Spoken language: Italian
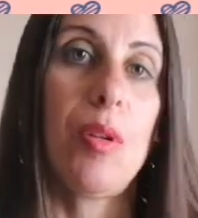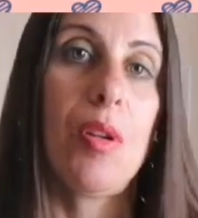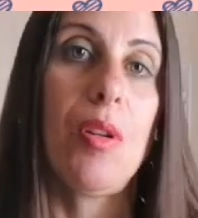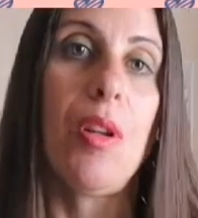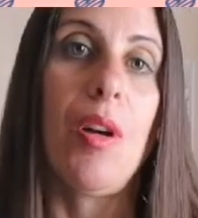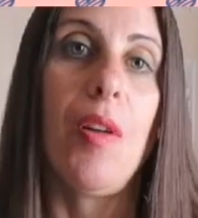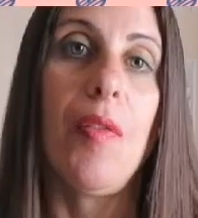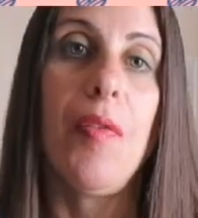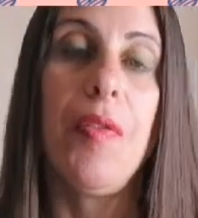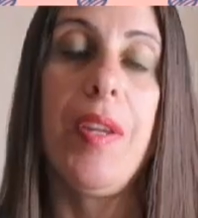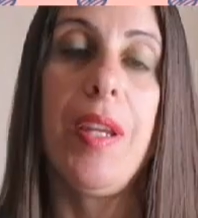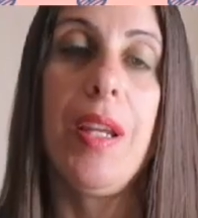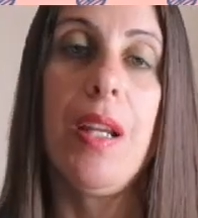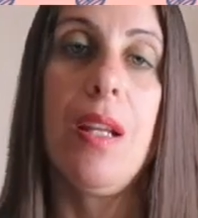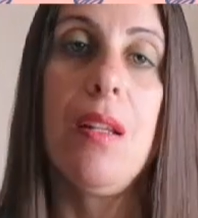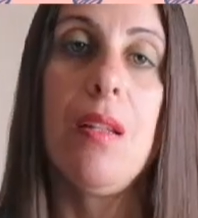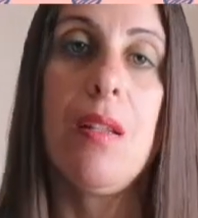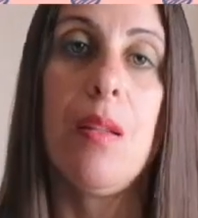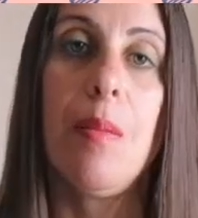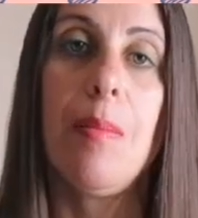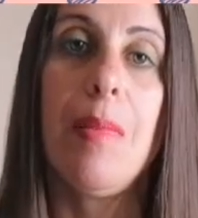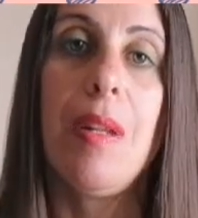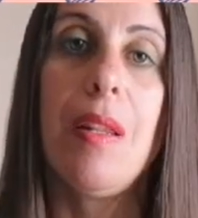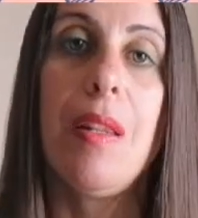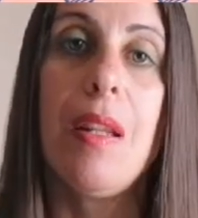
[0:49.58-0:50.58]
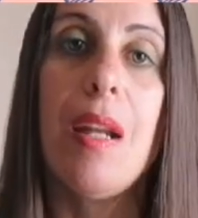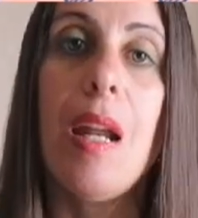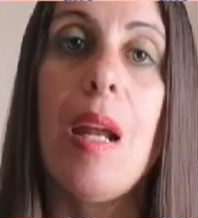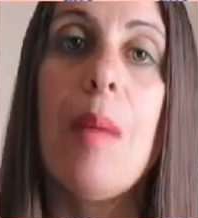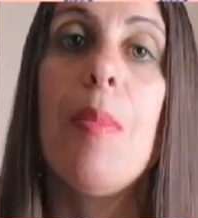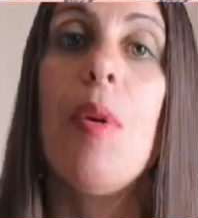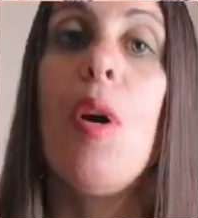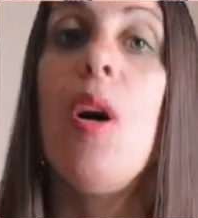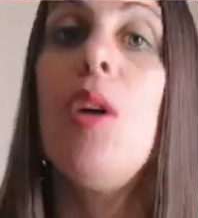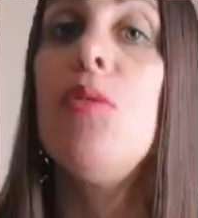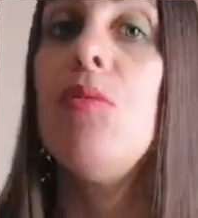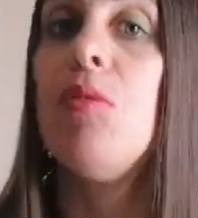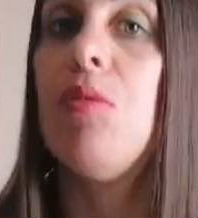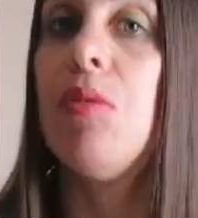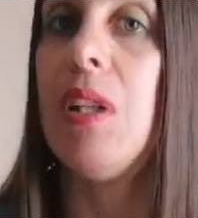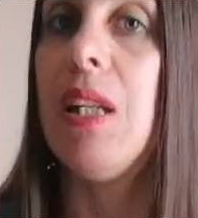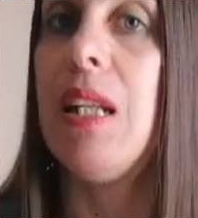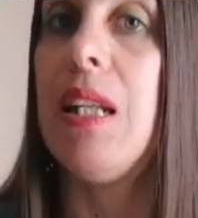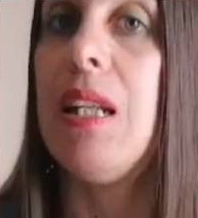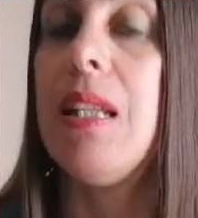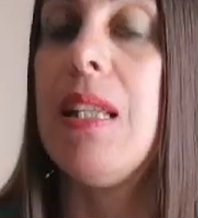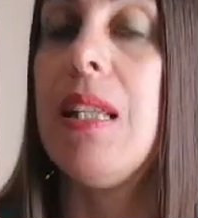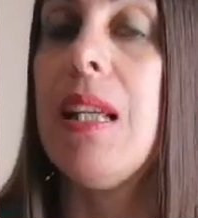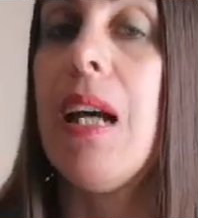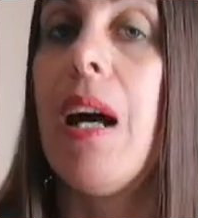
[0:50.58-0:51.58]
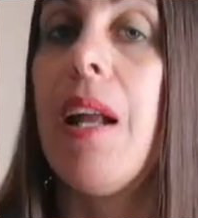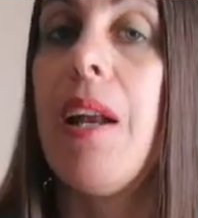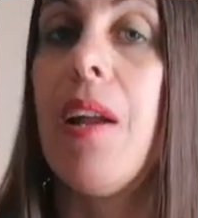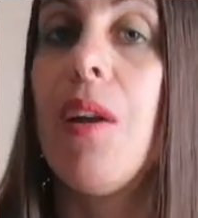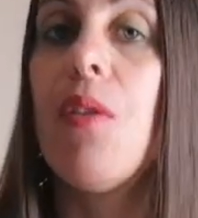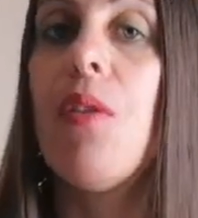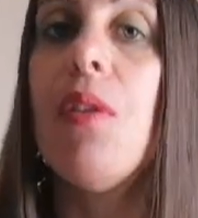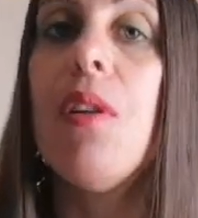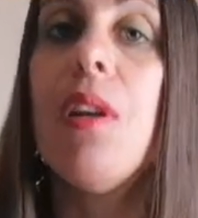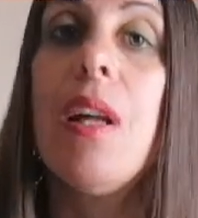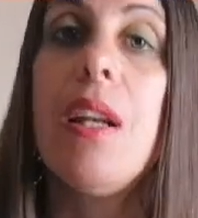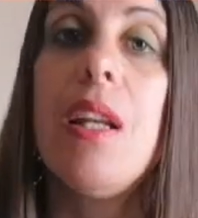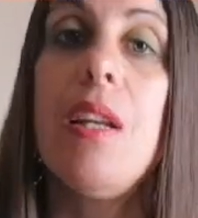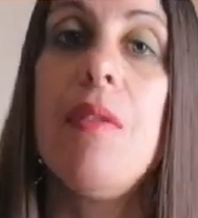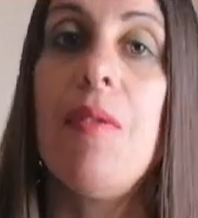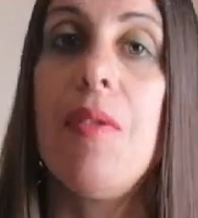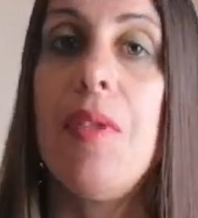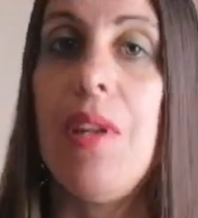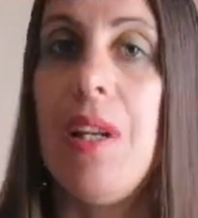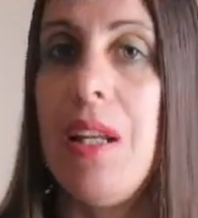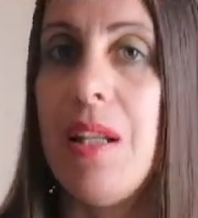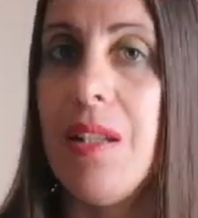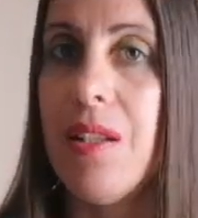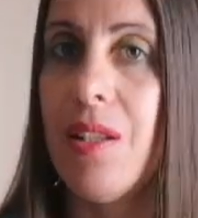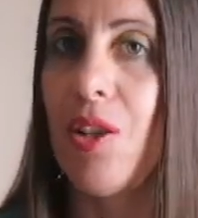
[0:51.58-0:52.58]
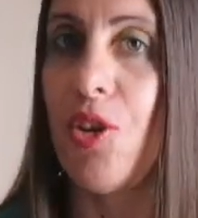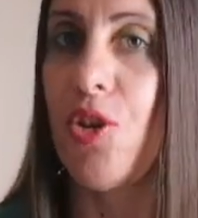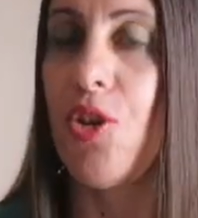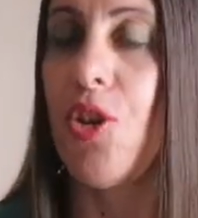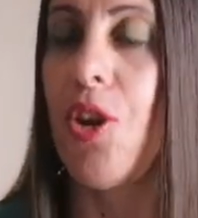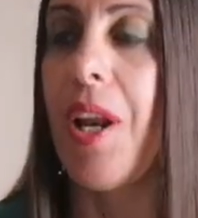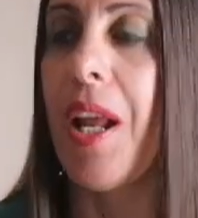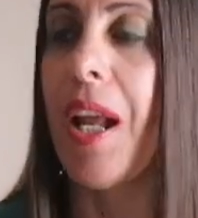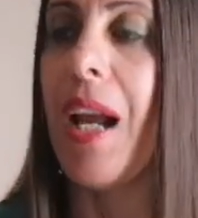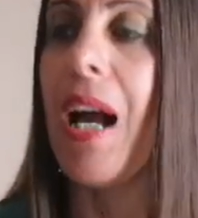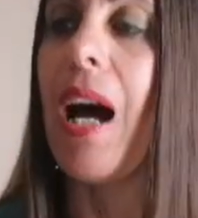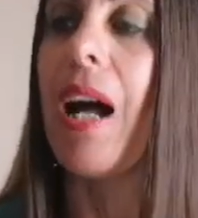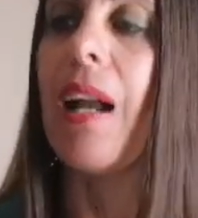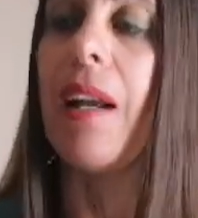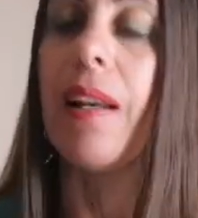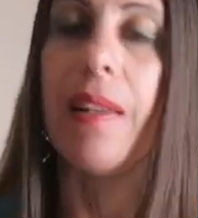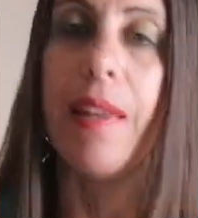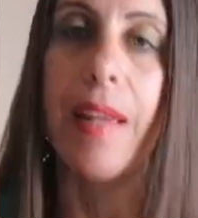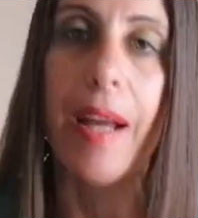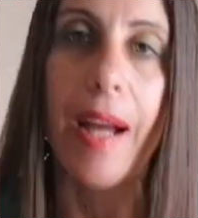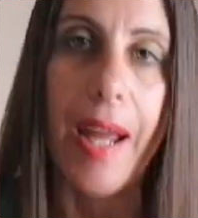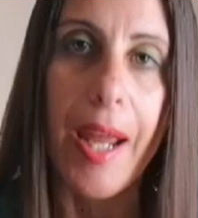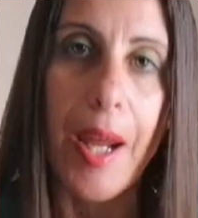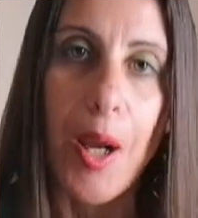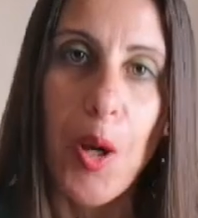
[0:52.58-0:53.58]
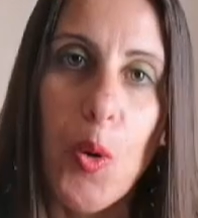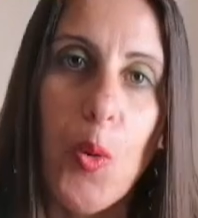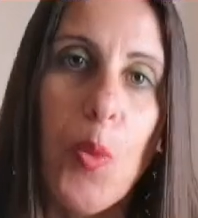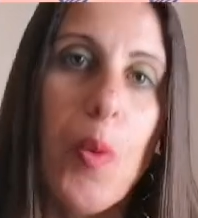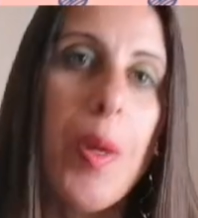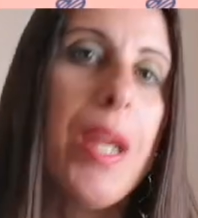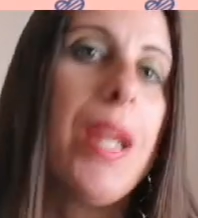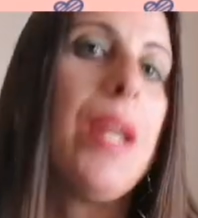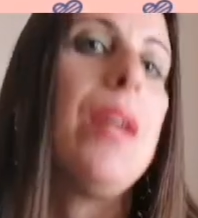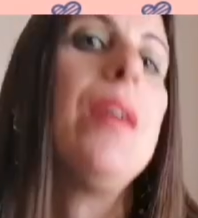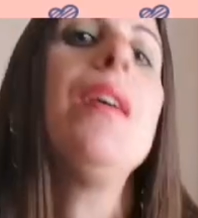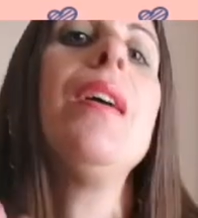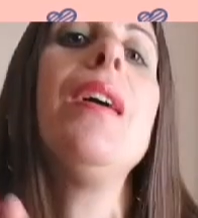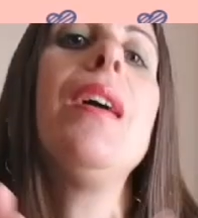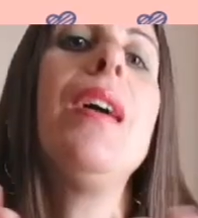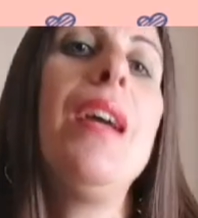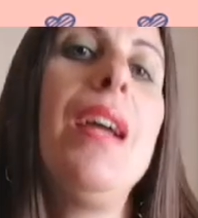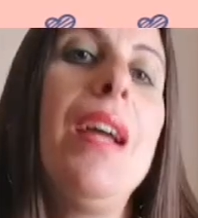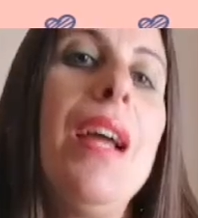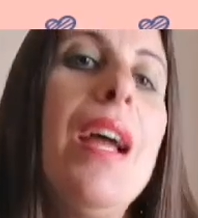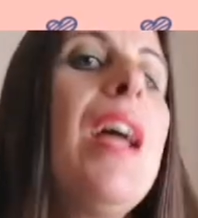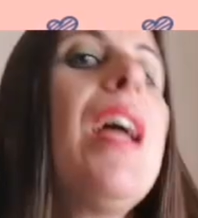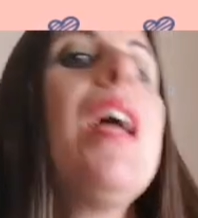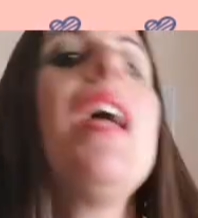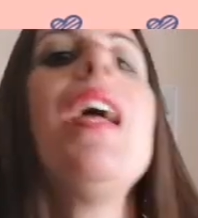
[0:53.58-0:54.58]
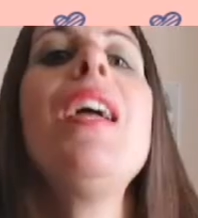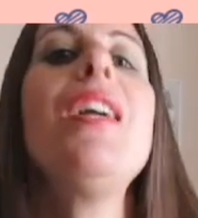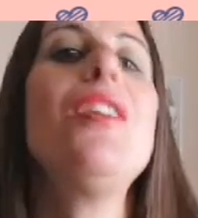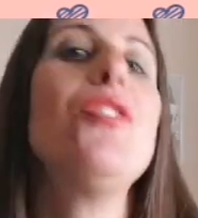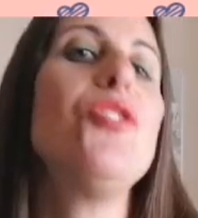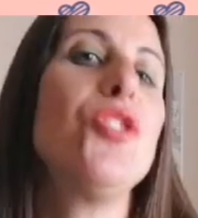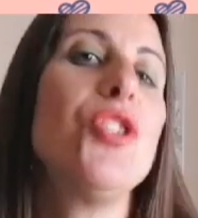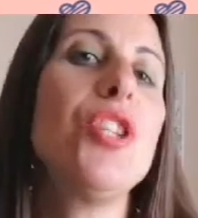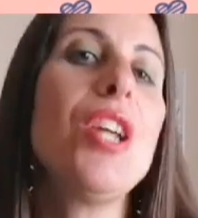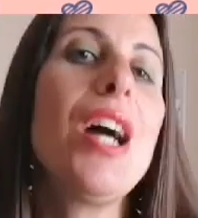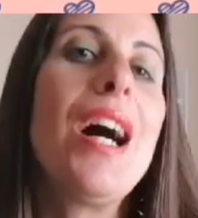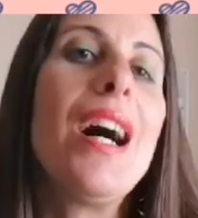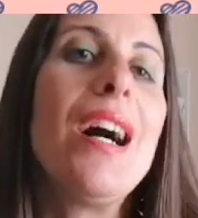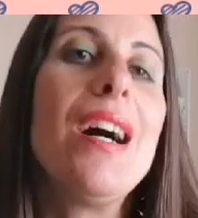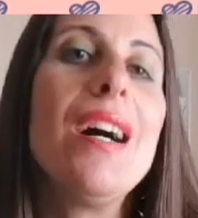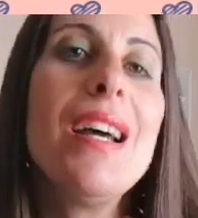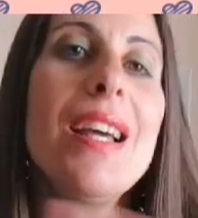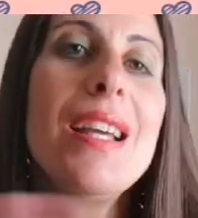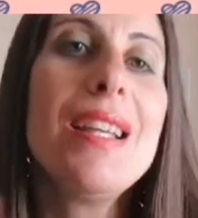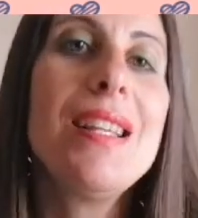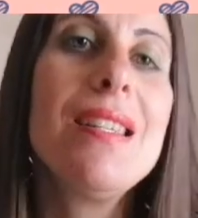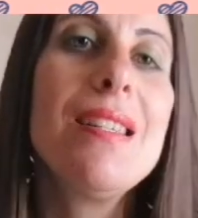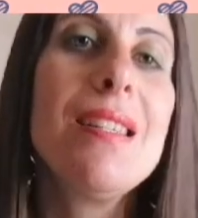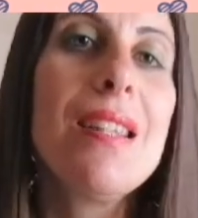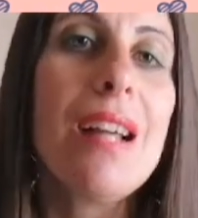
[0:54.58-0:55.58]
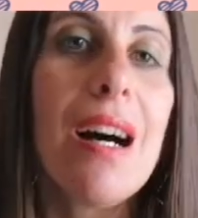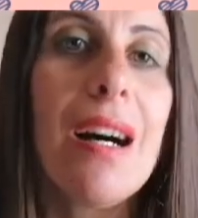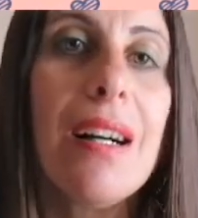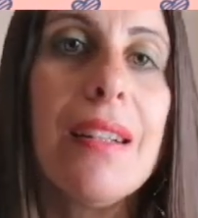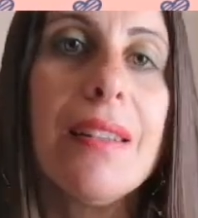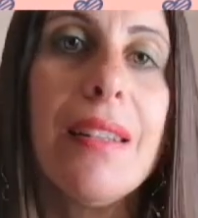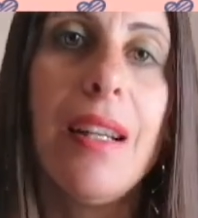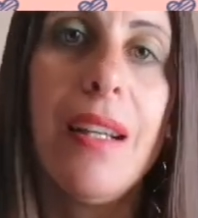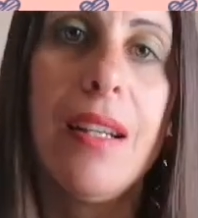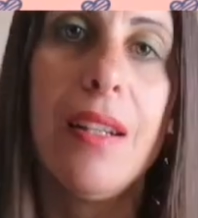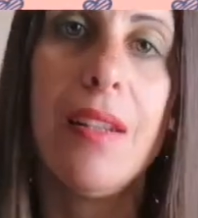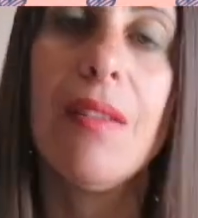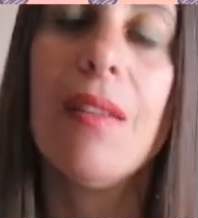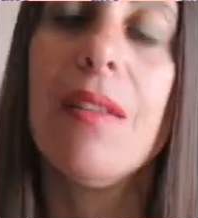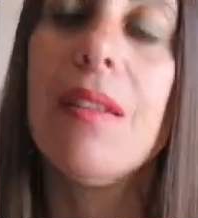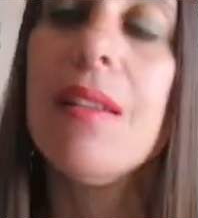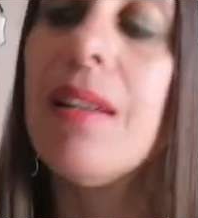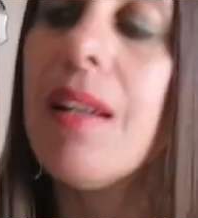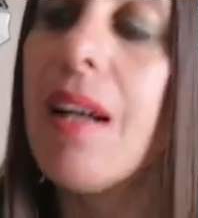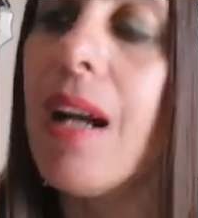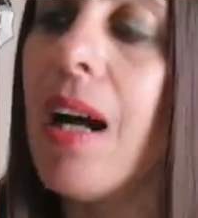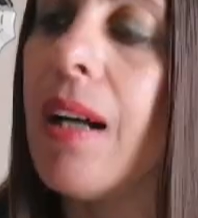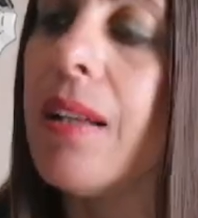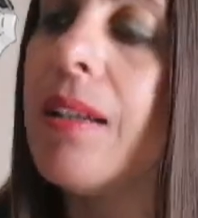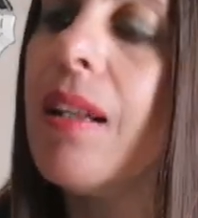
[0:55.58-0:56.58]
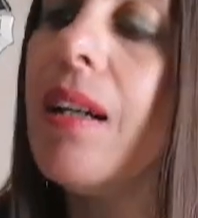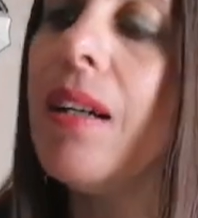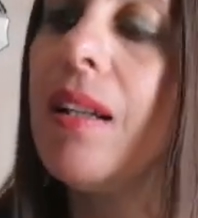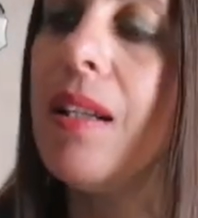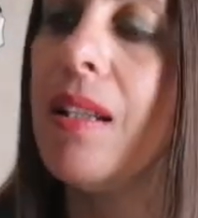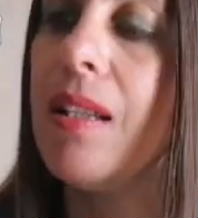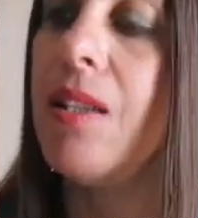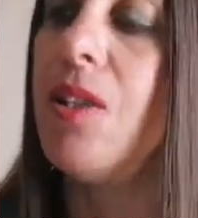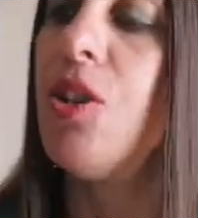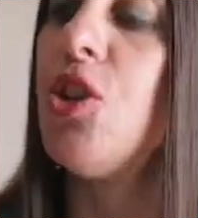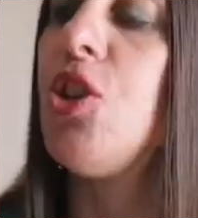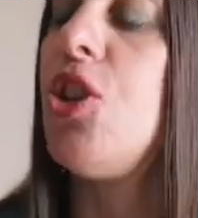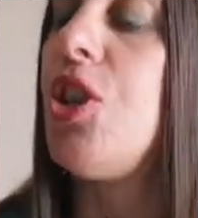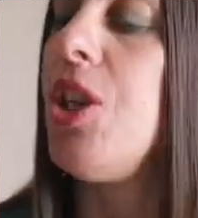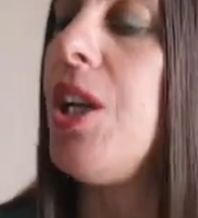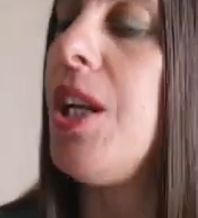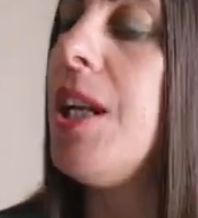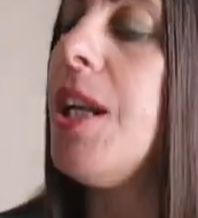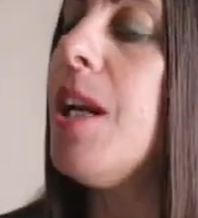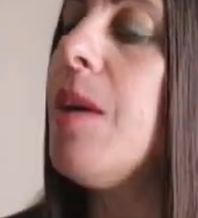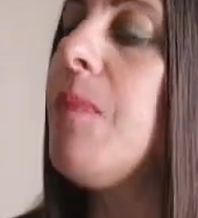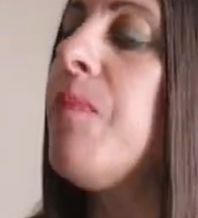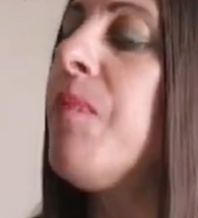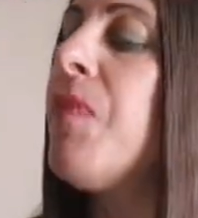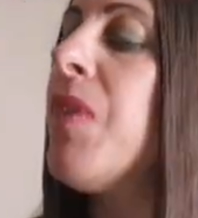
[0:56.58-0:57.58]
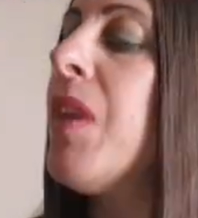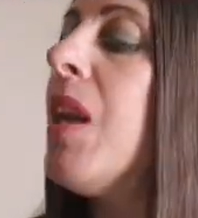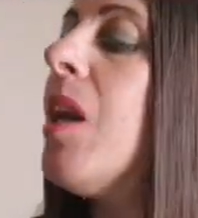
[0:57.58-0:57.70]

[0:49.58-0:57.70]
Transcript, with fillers: i prodotti che insomma andremo ad utilizzare con l'arrivo della stagione calda e qui è già estate inoltrata in Sicilia,